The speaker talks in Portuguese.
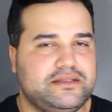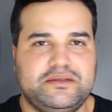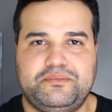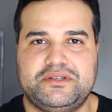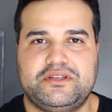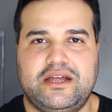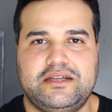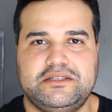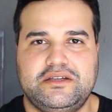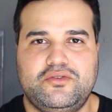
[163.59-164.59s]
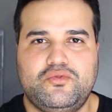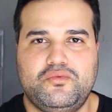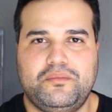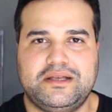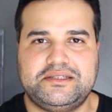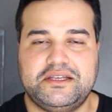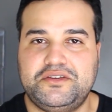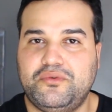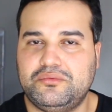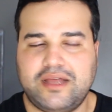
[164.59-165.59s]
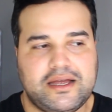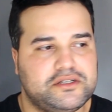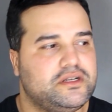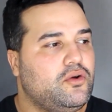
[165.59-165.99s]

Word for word: esse personagem com bastante vontade.